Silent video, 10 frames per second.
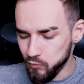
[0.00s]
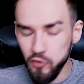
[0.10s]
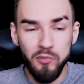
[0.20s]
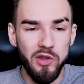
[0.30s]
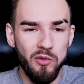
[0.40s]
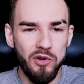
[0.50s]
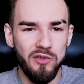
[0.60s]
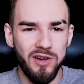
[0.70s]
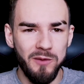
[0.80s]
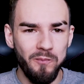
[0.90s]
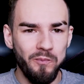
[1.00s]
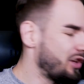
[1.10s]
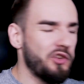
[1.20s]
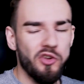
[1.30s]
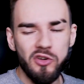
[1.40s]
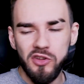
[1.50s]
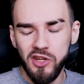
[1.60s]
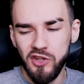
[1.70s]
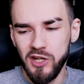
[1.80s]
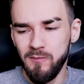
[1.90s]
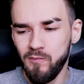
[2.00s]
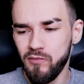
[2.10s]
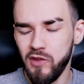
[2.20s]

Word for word: dupy nie urywa, nie ciągnie się